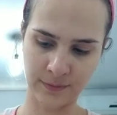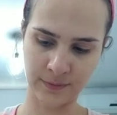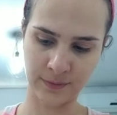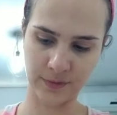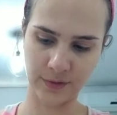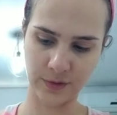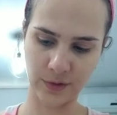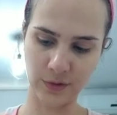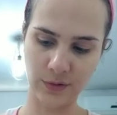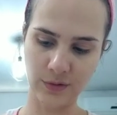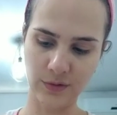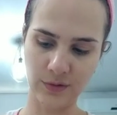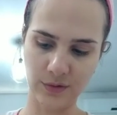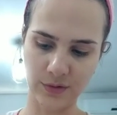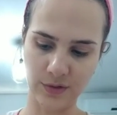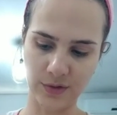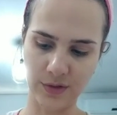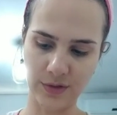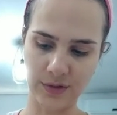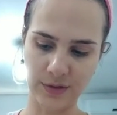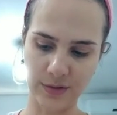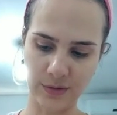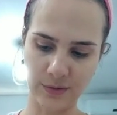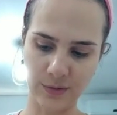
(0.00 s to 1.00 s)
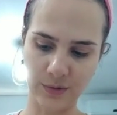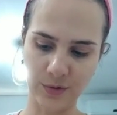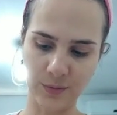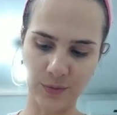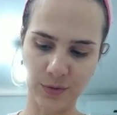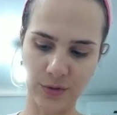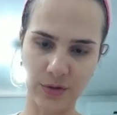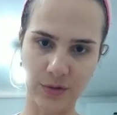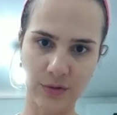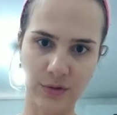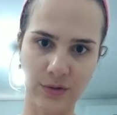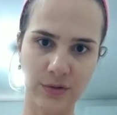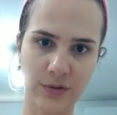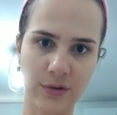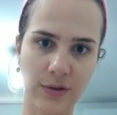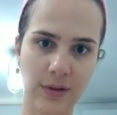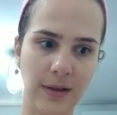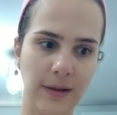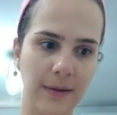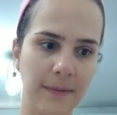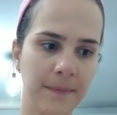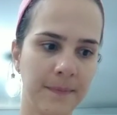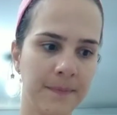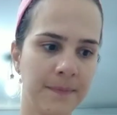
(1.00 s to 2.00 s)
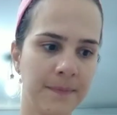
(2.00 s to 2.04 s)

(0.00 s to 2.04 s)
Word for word: Todos os dias eu uso protetor solar.